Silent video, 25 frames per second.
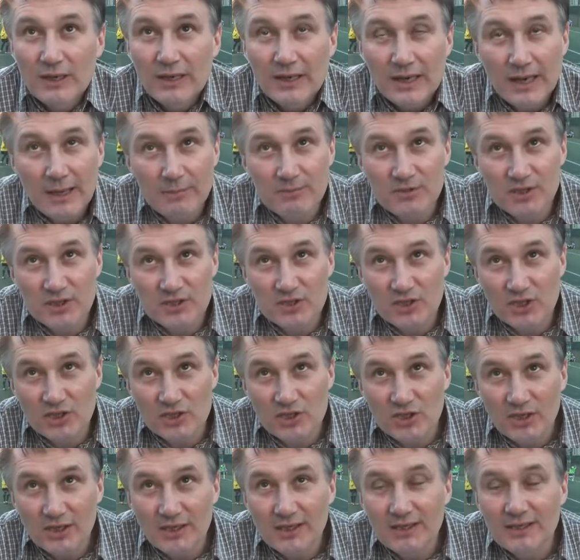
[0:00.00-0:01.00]
A
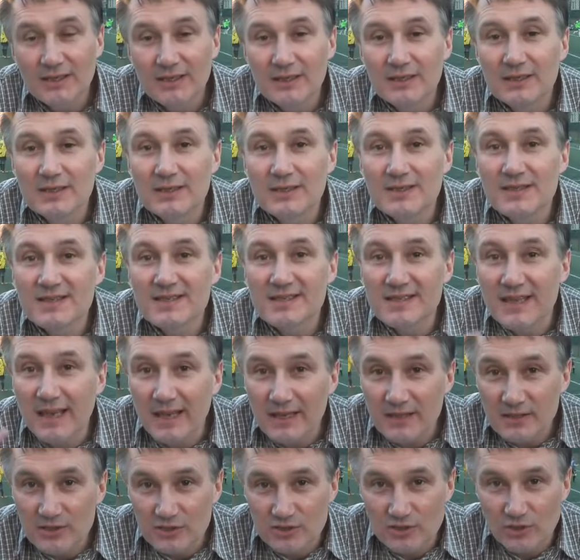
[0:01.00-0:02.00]
przecież
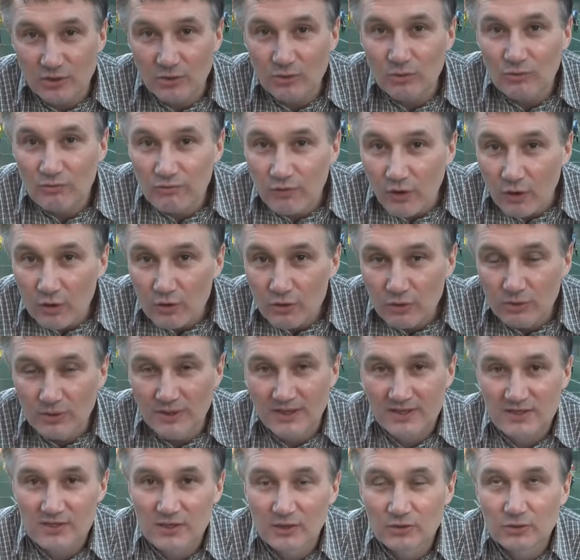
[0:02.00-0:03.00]
sędzią w
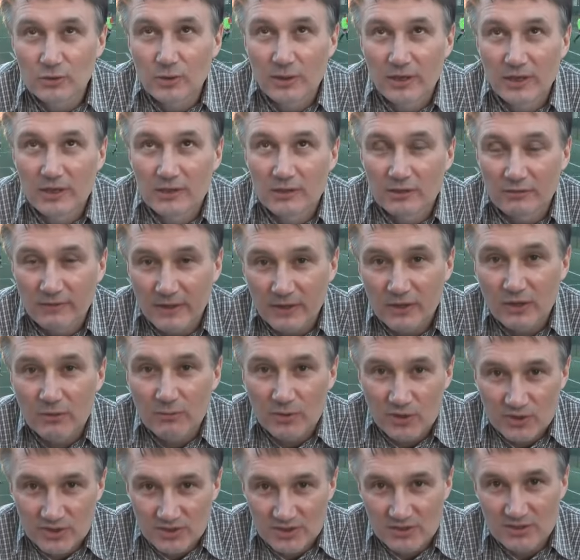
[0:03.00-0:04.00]
ogóle sądu rejonowego
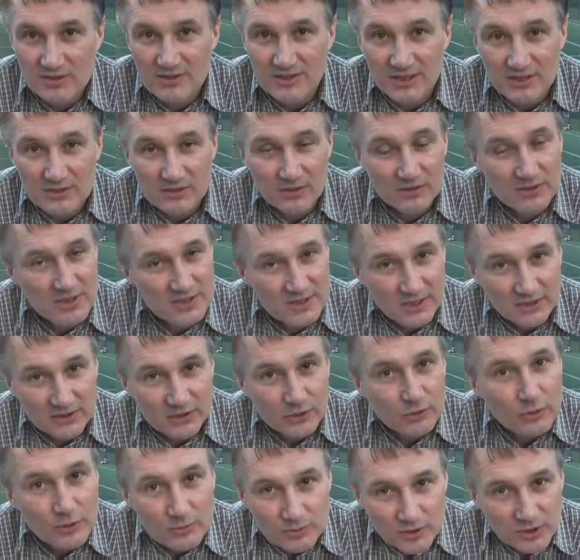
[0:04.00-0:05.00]
może zostać zgodnie z
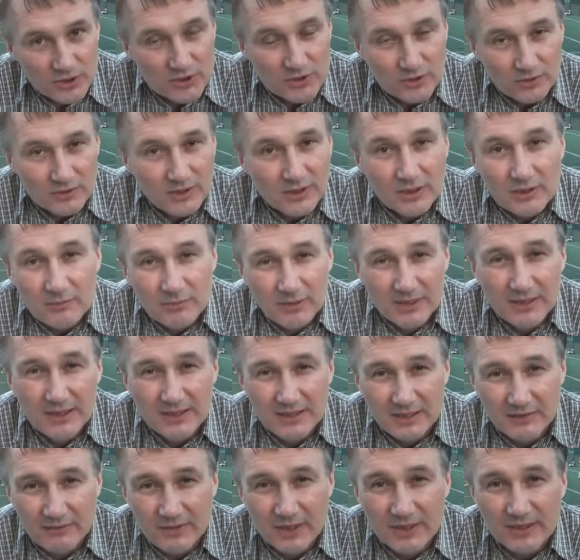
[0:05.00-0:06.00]
artykułem 61
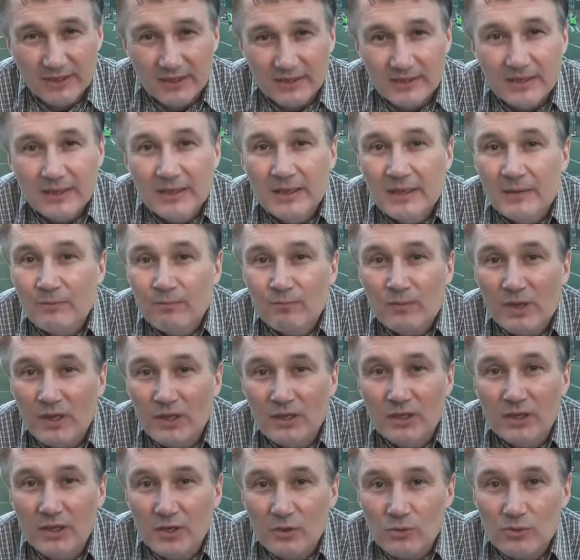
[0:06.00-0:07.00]
paragraf 1
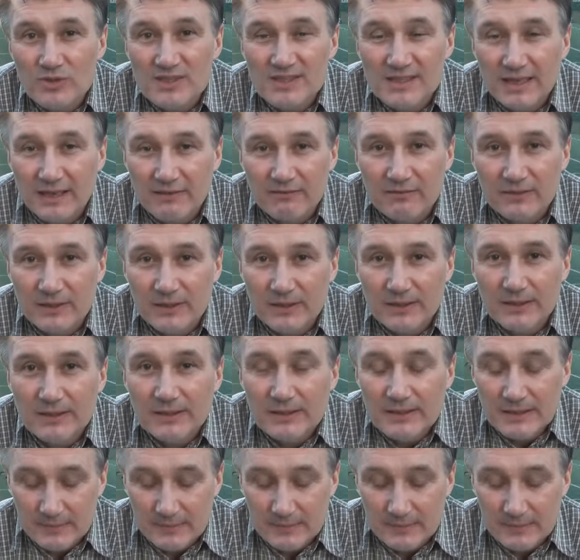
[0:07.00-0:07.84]
y, ustawy y,